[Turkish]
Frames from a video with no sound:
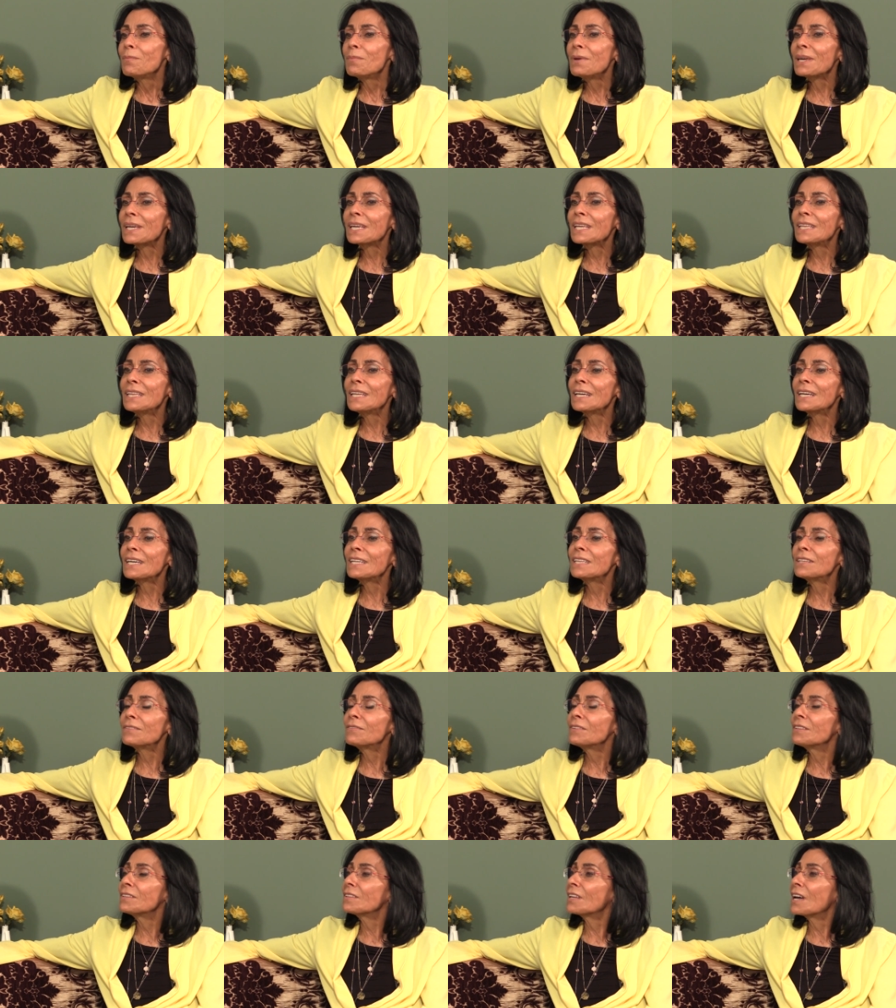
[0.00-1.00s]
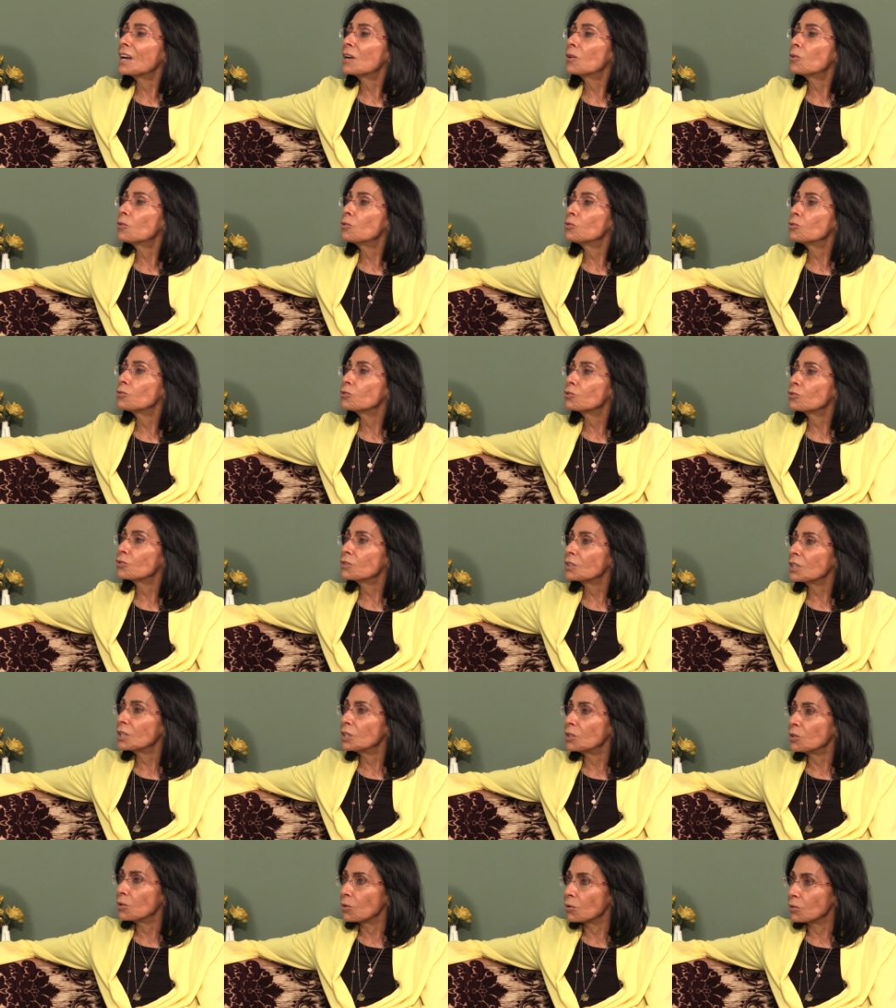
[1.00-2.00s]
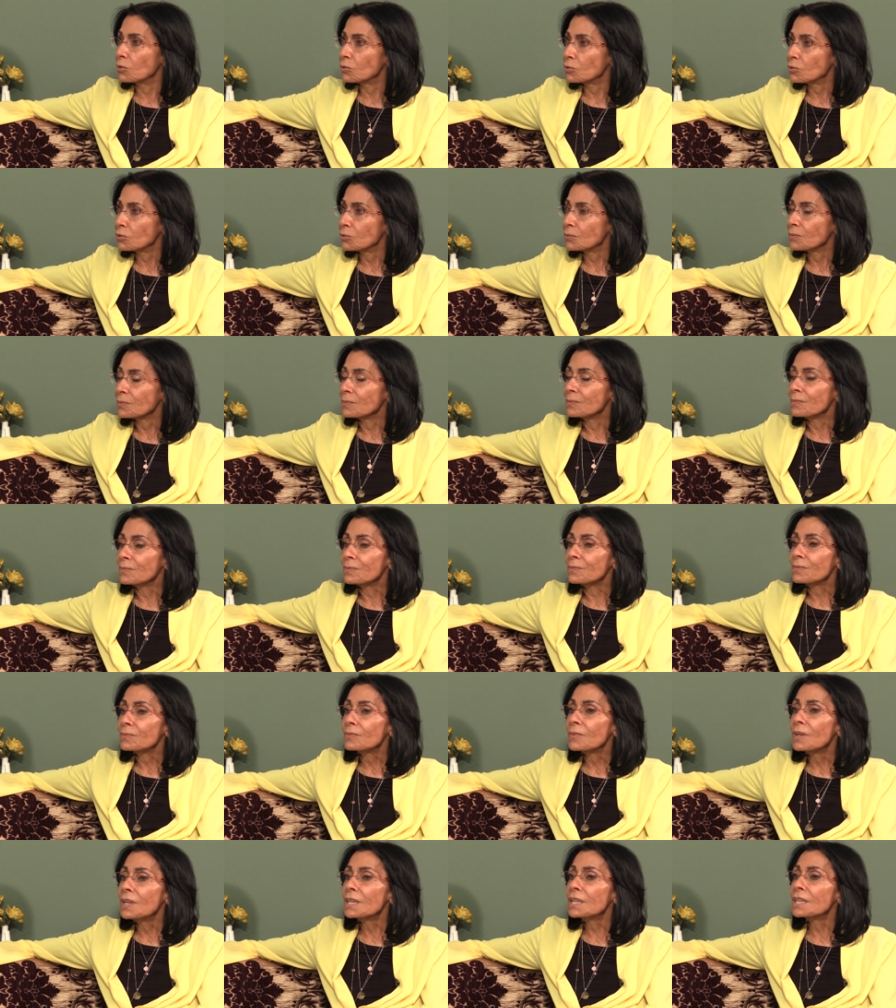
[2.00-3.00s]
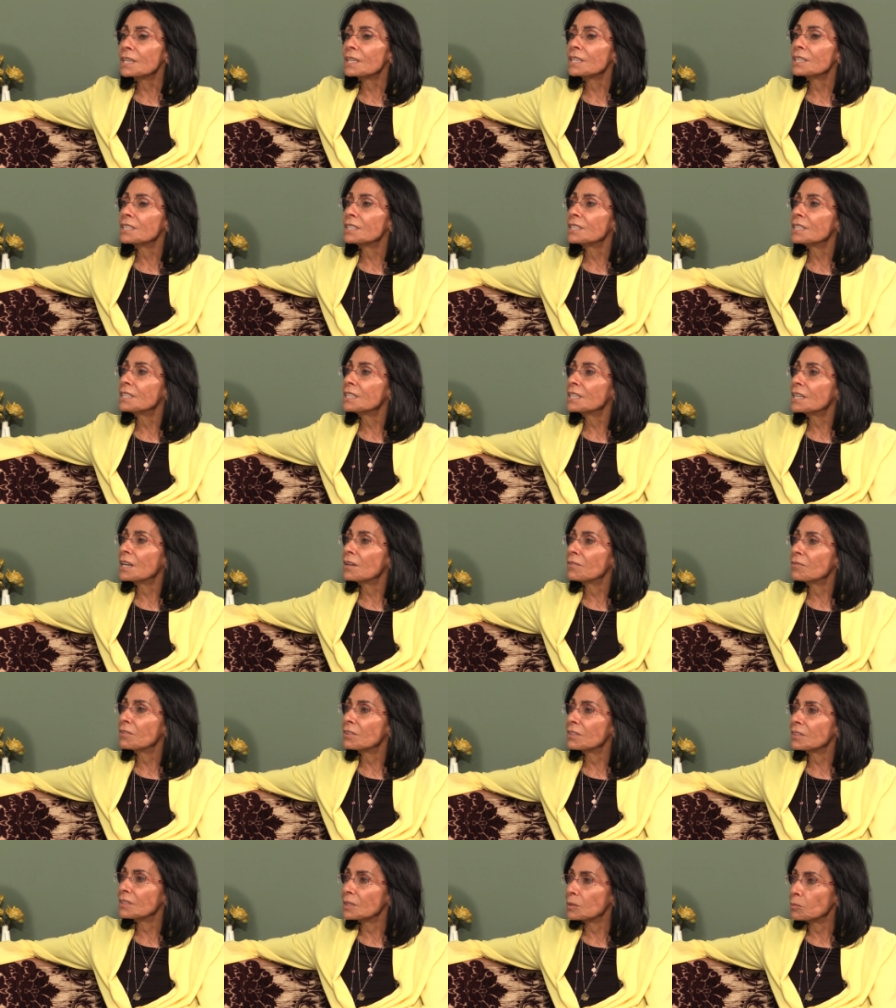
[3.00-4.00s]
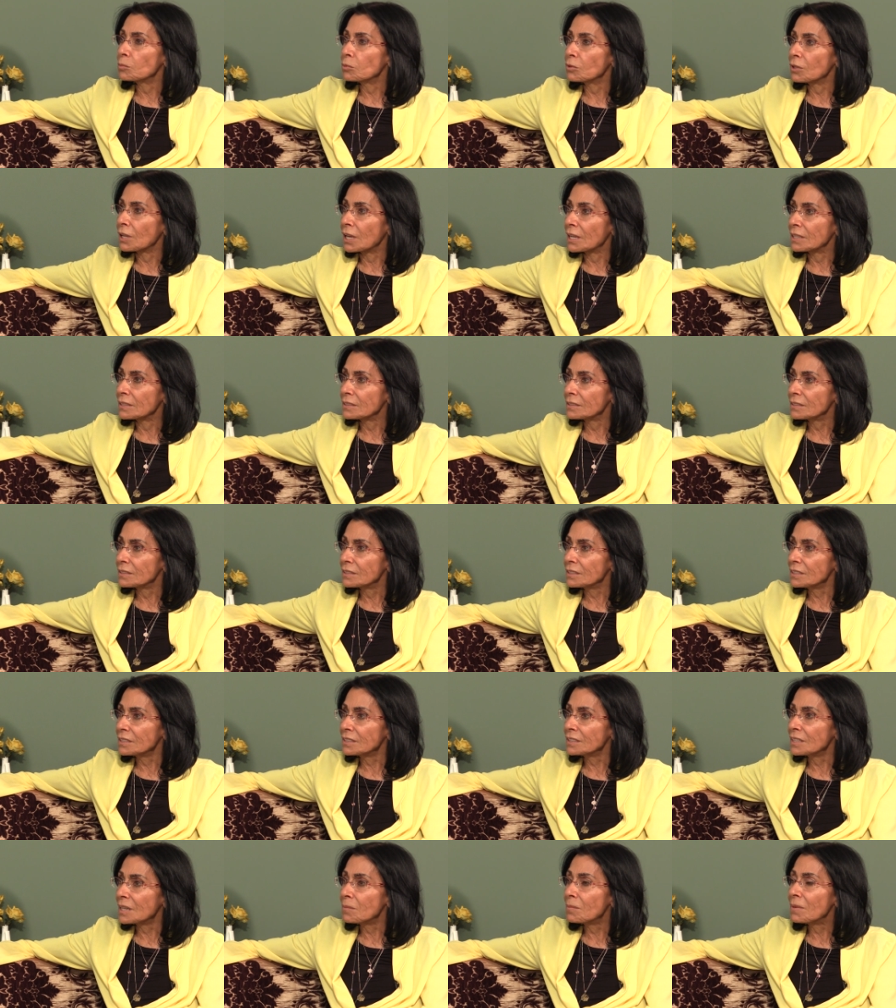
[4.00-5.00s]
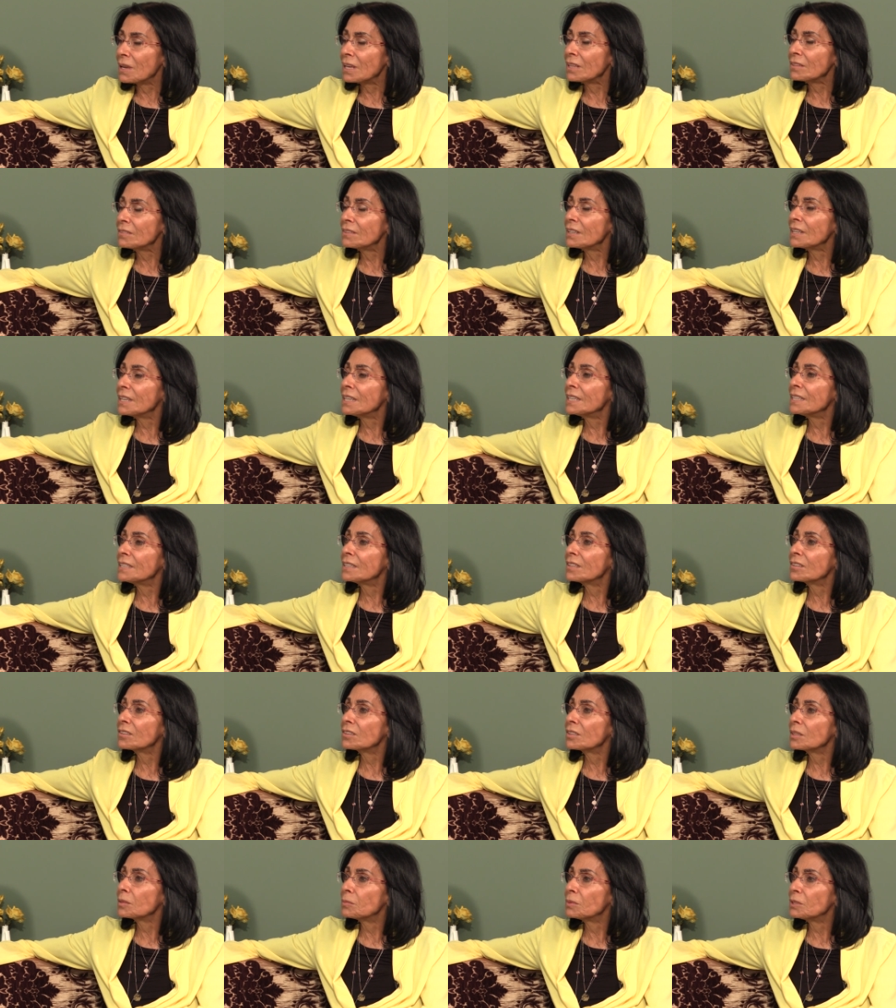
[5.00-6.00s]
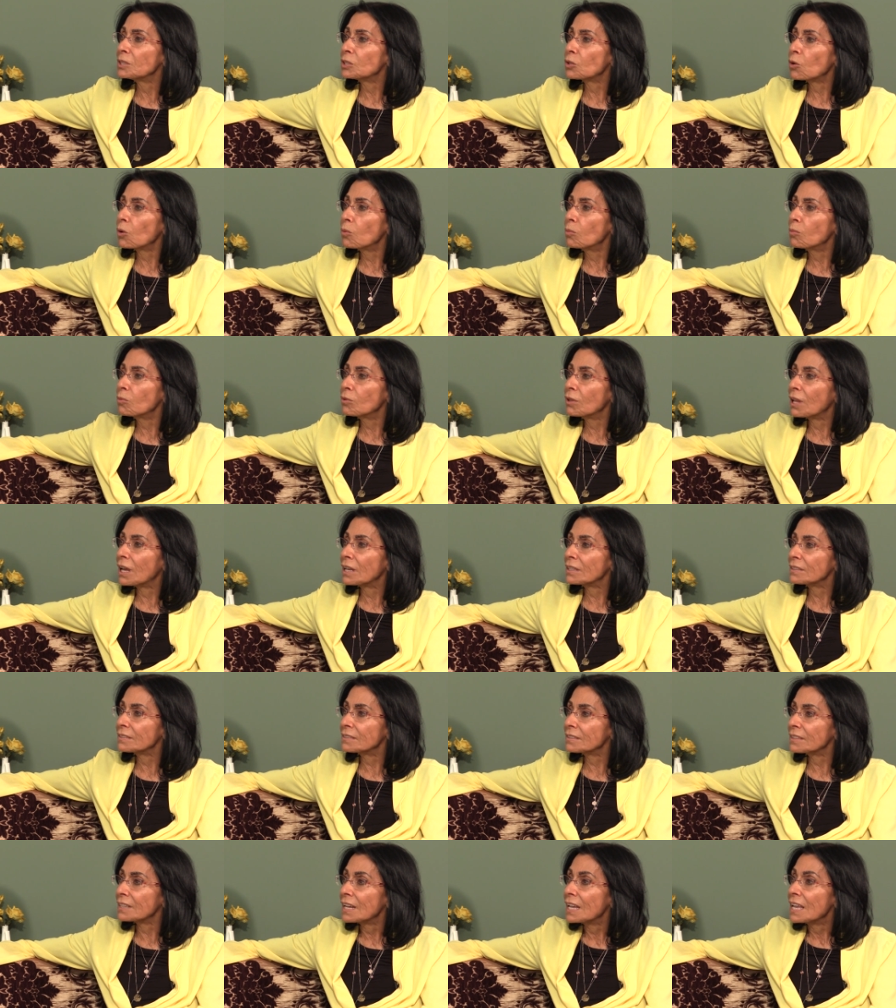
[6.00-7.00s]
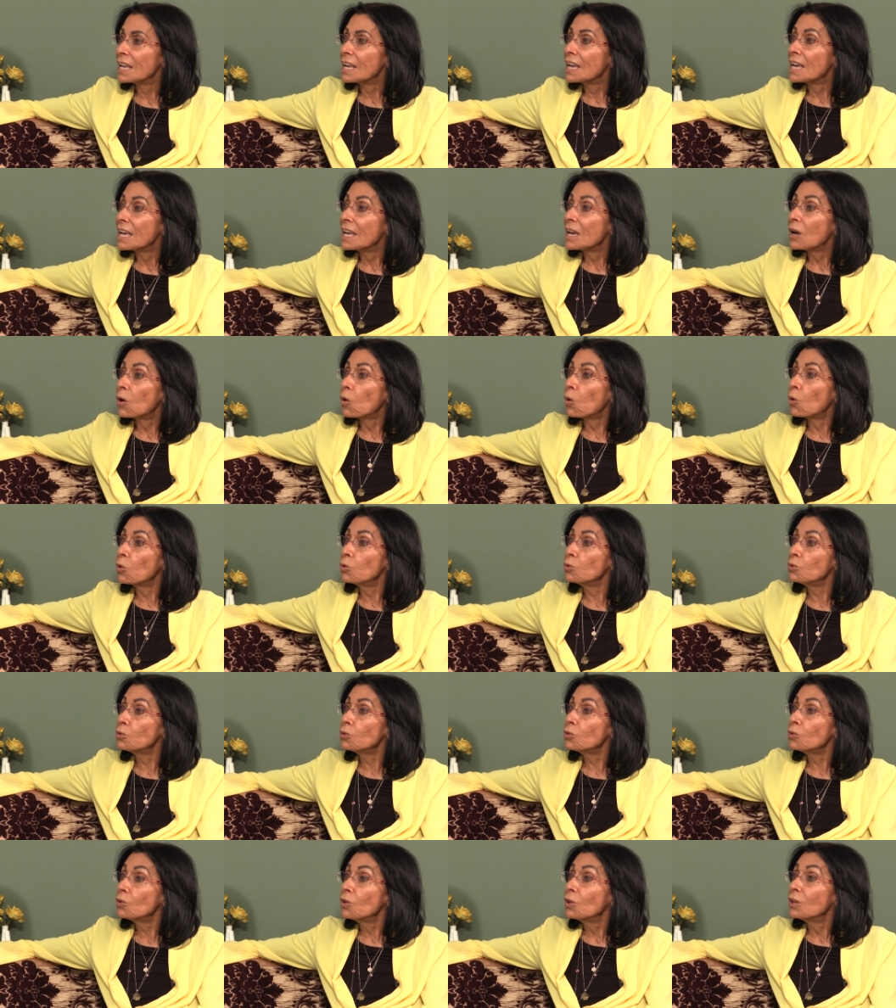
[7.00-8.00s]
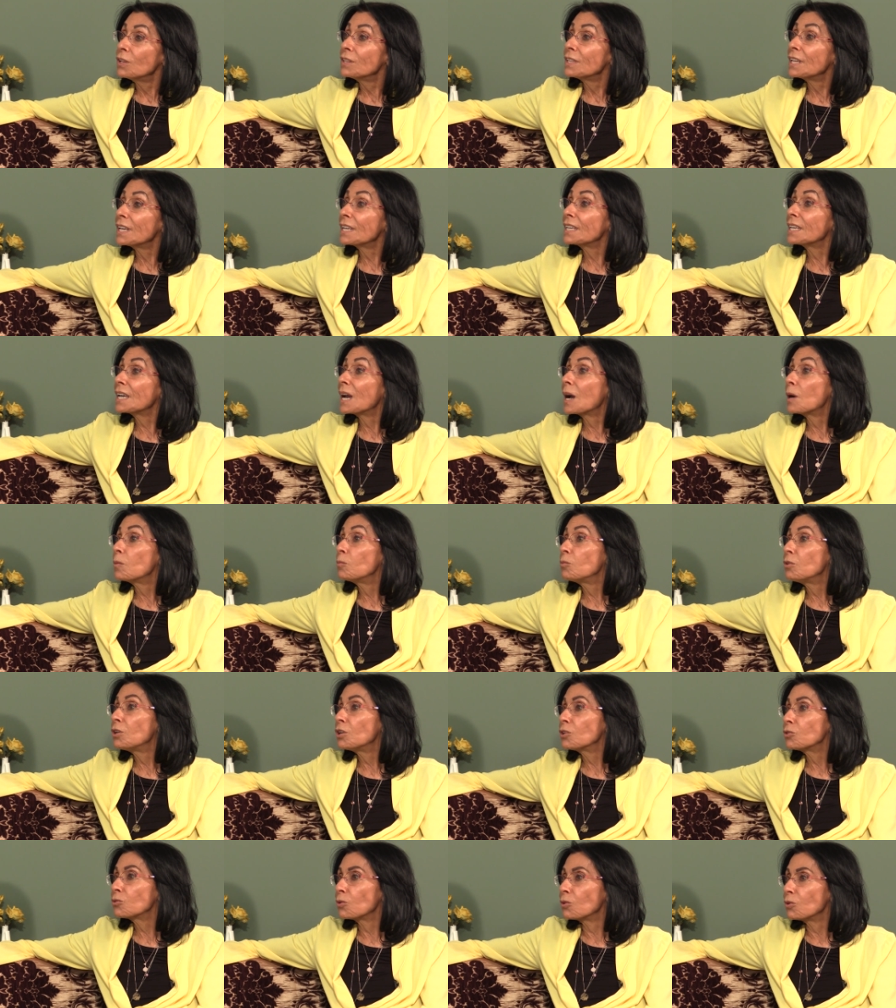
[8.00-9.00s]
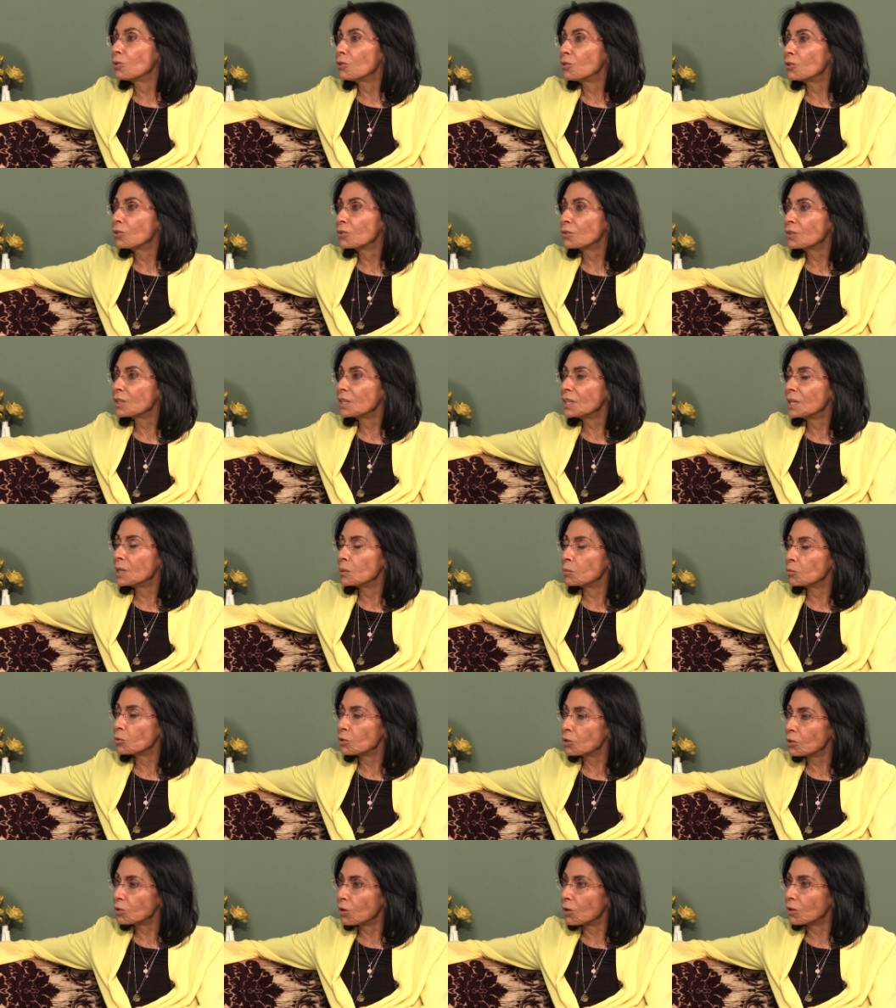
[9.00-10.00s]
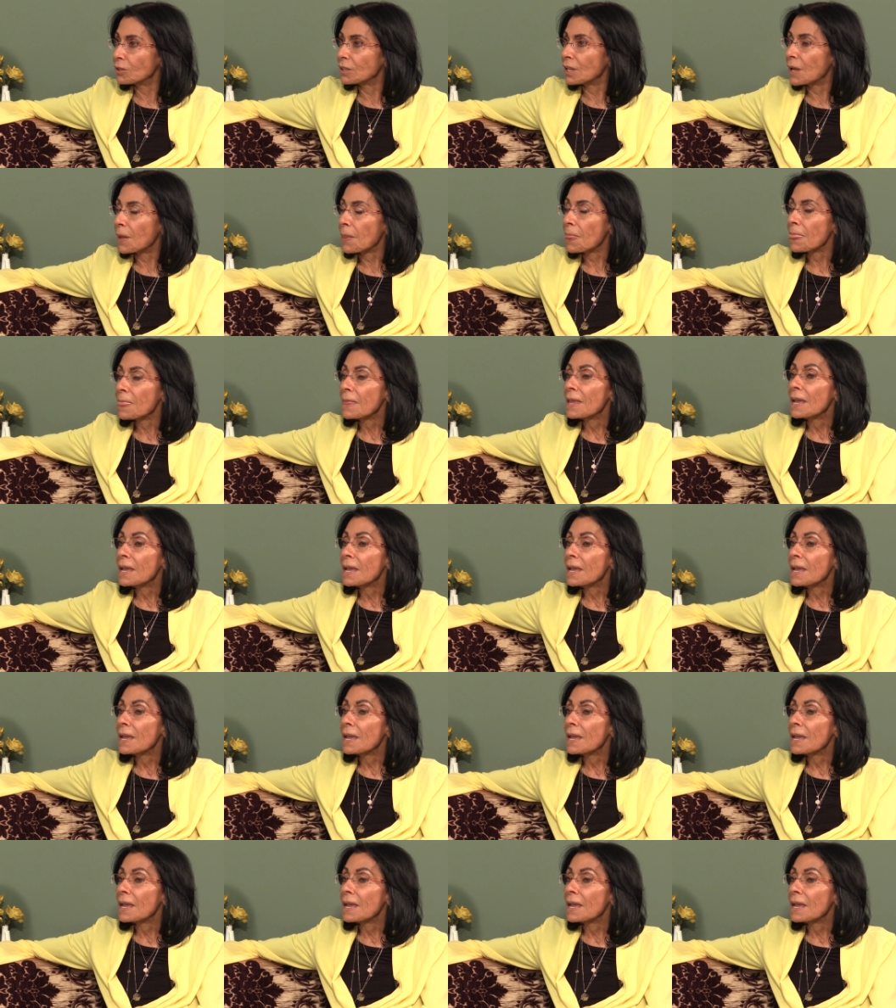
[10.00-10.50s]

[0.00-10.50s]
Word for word: Peki negatif insan konuşursa ne olur? İki kişinin kafasını bulandırır. Ama ezeli nasibinde o bulantı onu tekamüle zorluyorsa ne mutlu ona.